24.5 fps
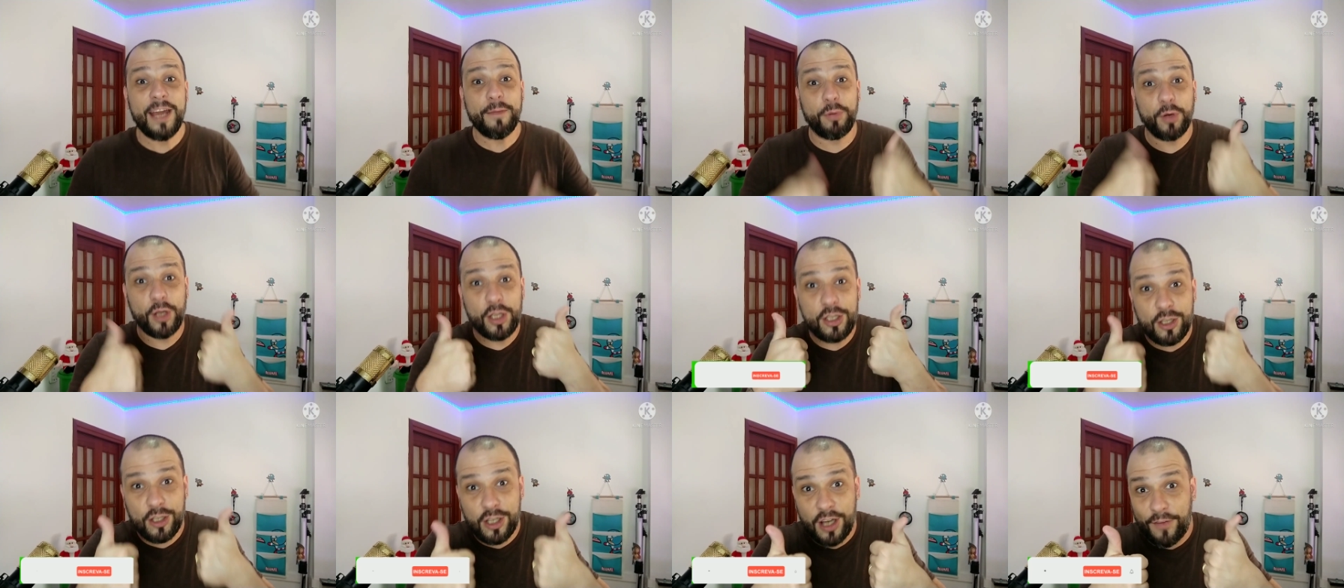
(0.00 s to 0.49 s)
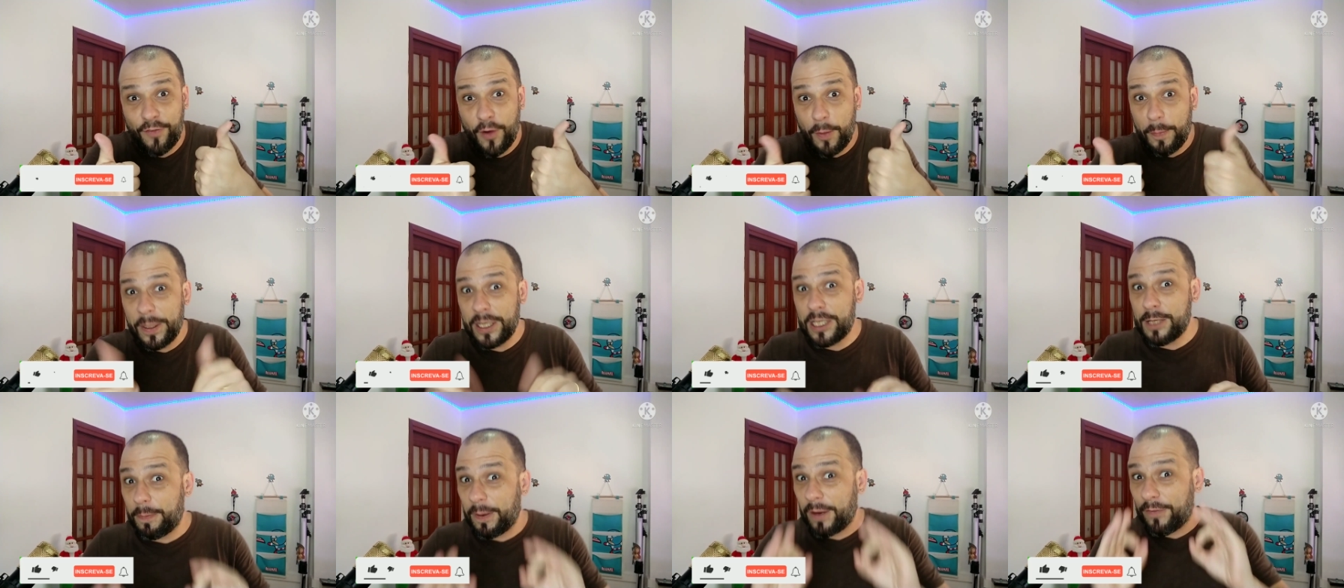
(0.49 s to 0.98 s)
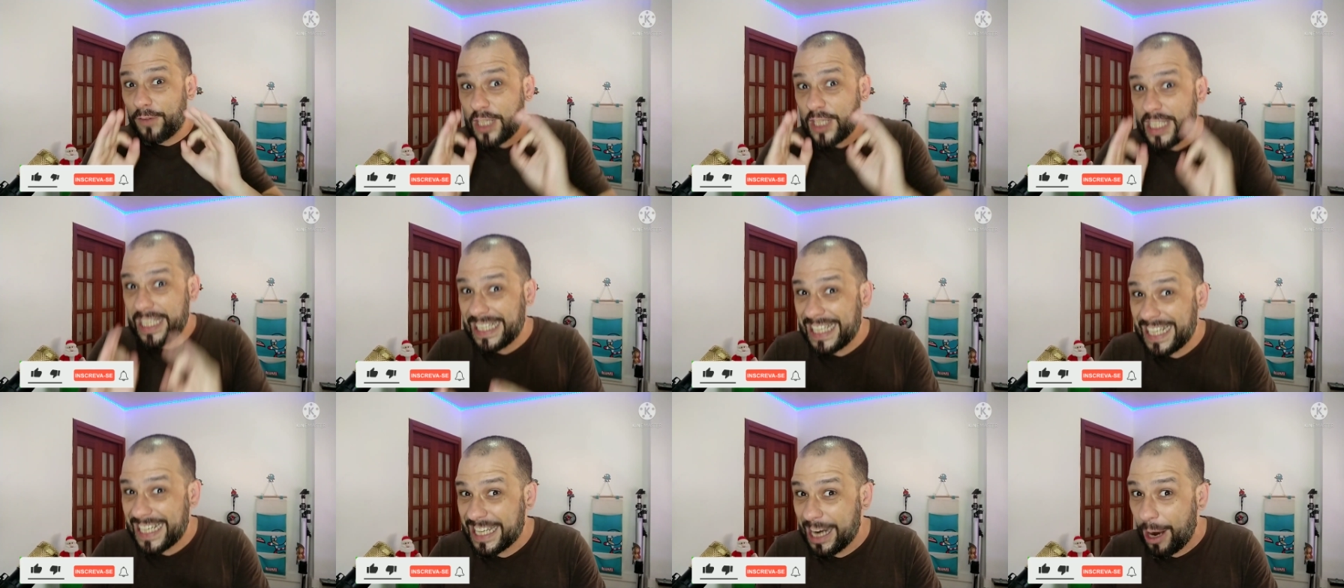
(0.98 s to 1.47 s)
Por isso já vou pedir para
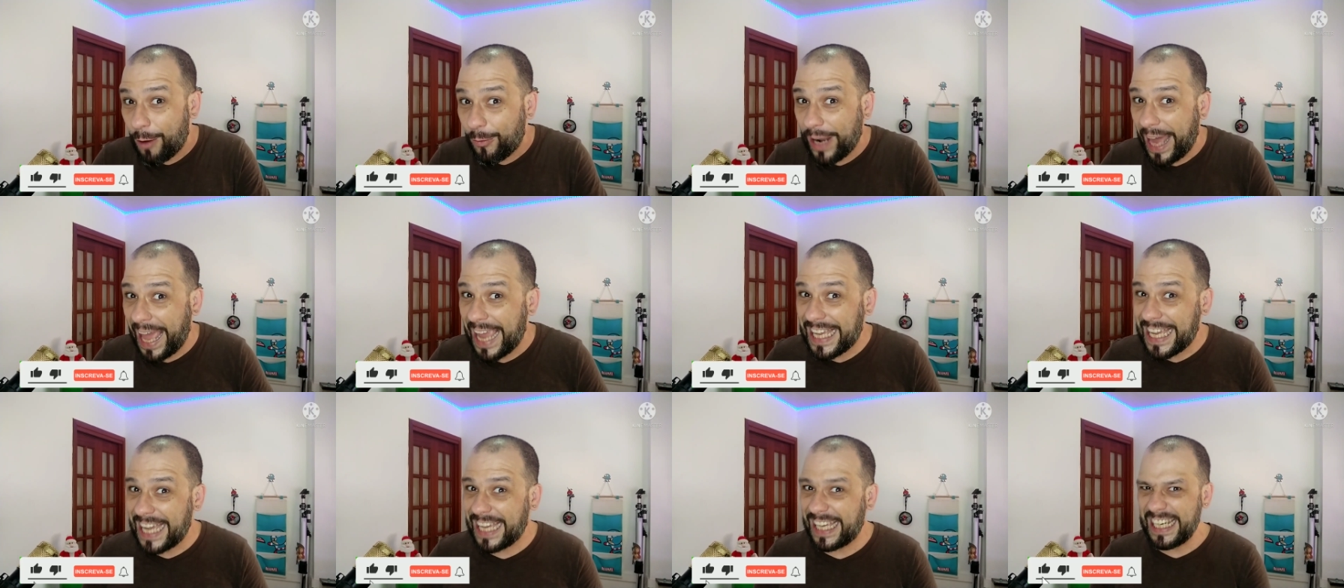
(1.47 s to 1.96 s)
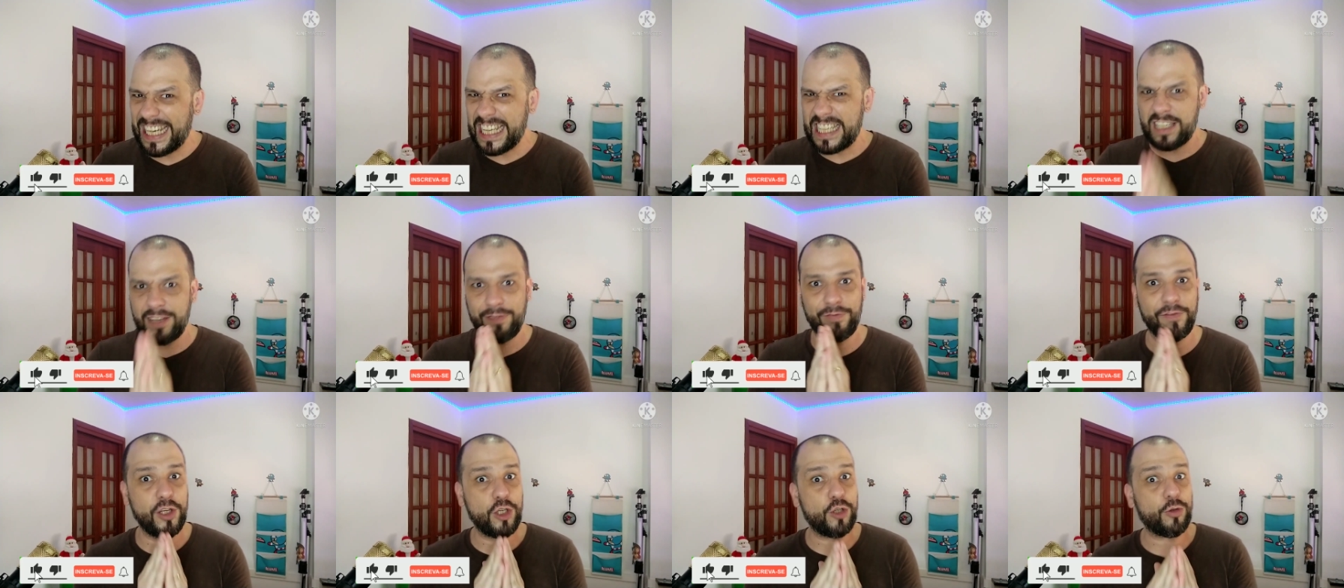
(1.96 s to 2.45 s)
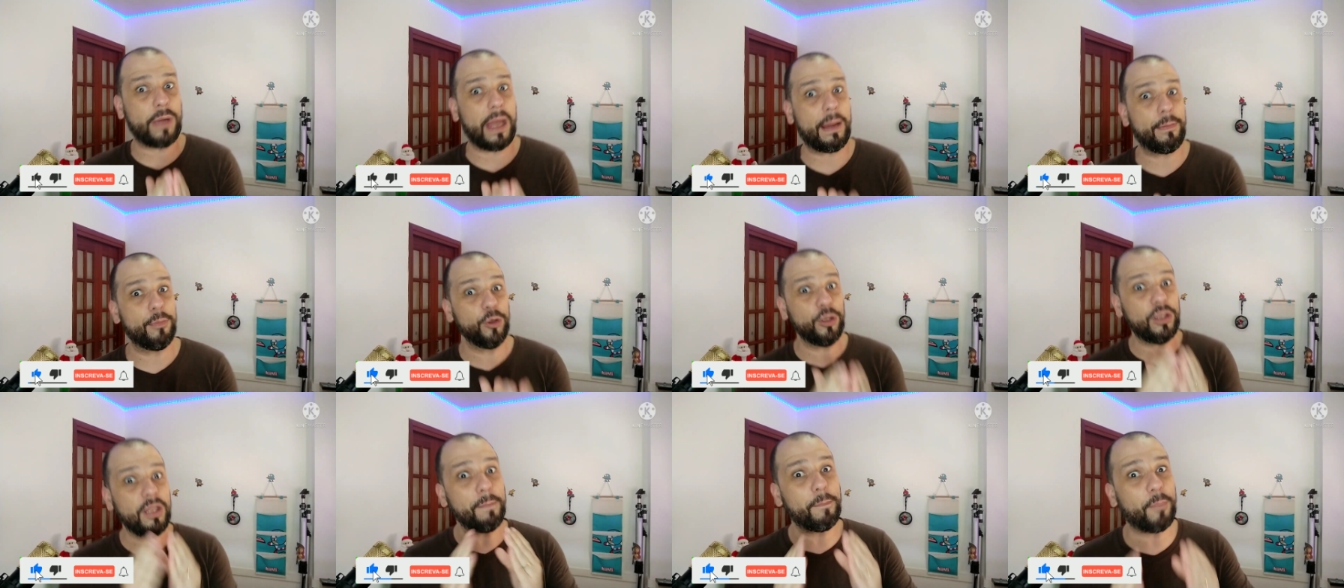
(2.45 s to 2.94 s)
você deixar o like aqui nesse vídeo, que é
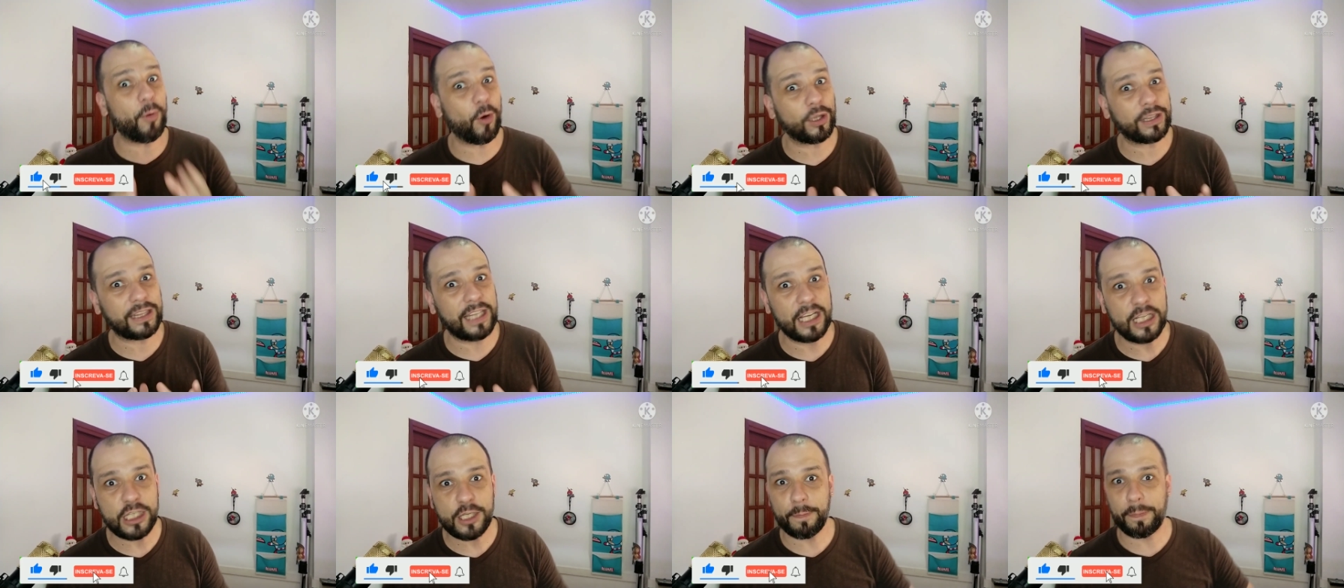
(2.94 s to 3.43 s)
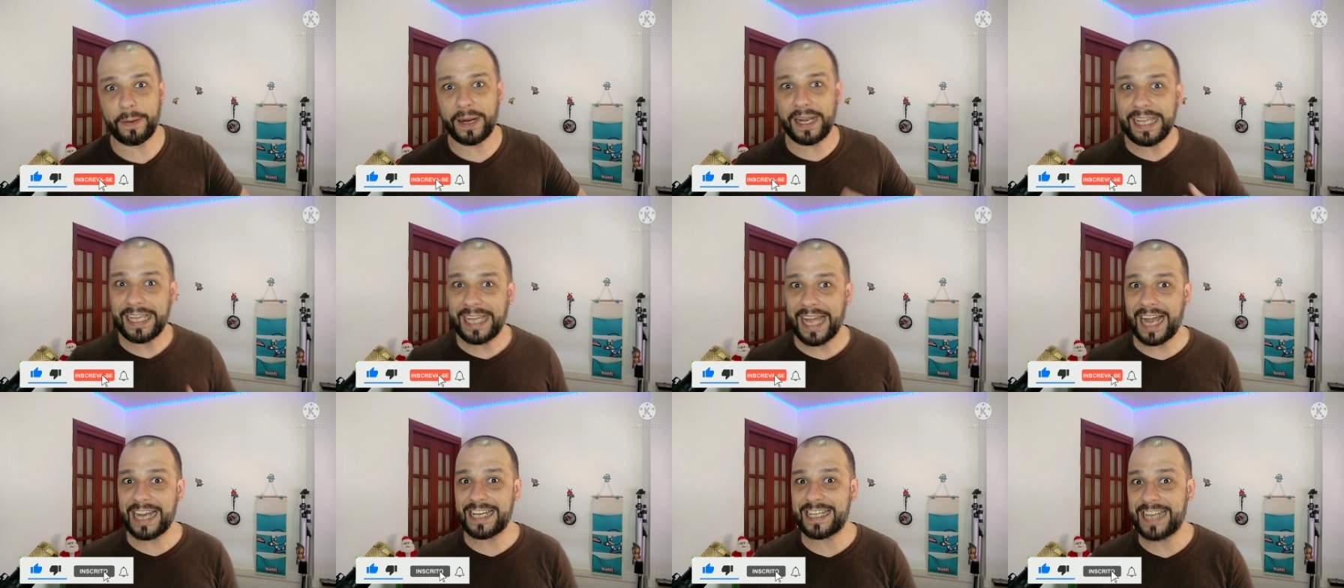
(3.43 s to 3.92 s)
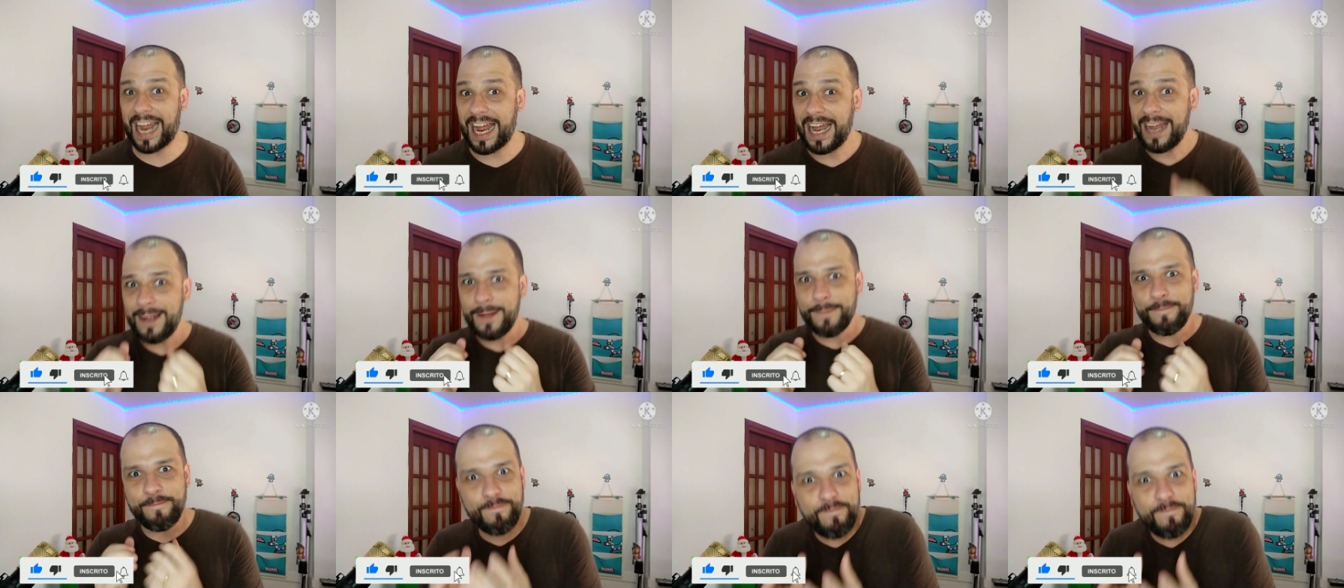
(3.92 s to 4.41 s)
muito importante para engajar